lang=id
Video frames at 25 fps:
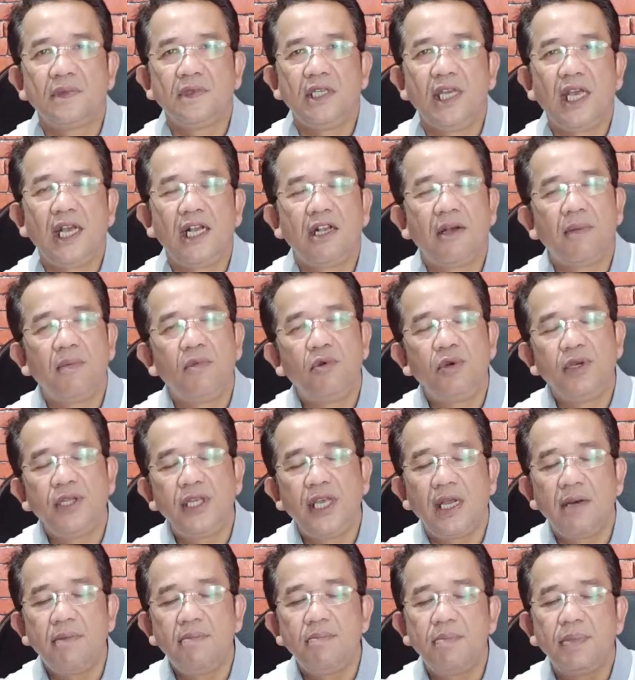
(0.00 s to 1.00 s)
yang
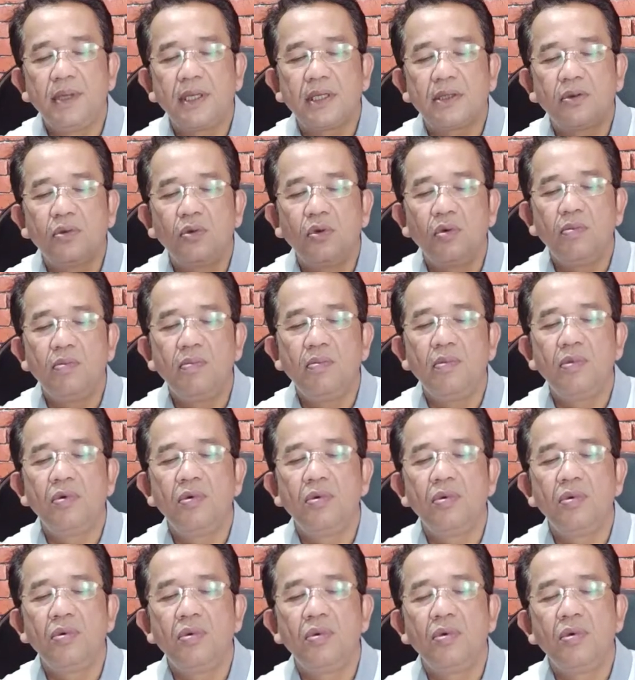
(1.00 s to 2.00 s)
kemudian
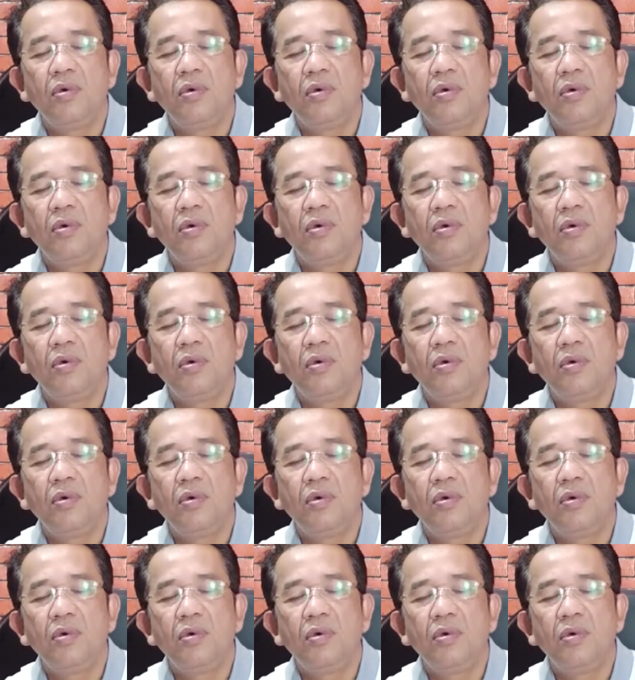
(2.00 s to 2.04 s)
bertumbuh